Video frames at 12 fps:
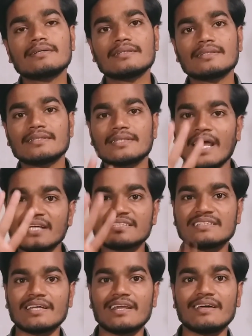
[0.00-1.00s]
தேங்க்ஸ்
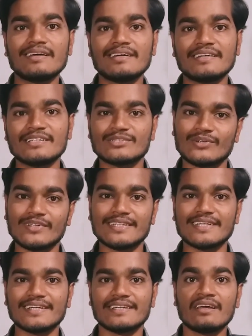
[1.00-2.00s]
தலை நீ
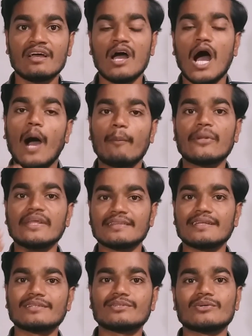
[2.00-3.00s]
சொன்னதுக்கு அப்படின்னு
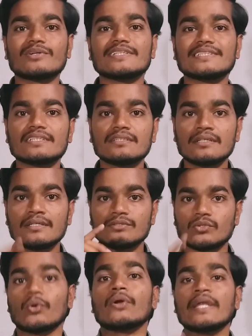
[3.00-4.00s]
தான் தோணுச்சு ஸோ
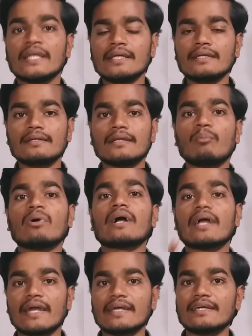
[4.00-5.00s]
இனி நமக்கு
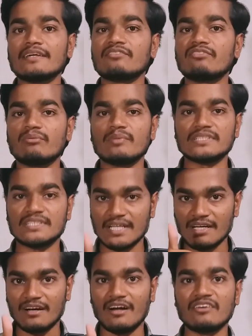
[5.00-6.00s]
கிடைக்கிற இன்ஃபர்மேஷனை
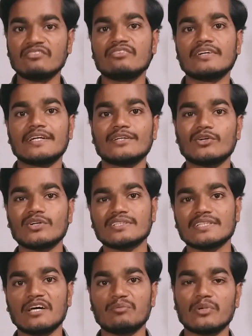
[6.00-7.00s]
கான்ஃபிடென்ட்டோடு
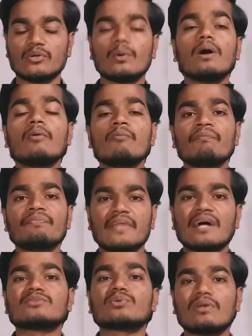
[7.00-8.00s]
ஷேர் பண்ணுவோம்
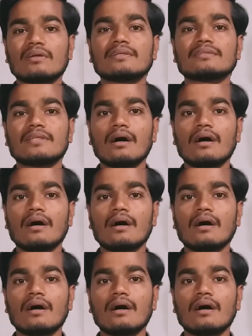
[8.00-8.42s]
நான் சொல்கிறது தான்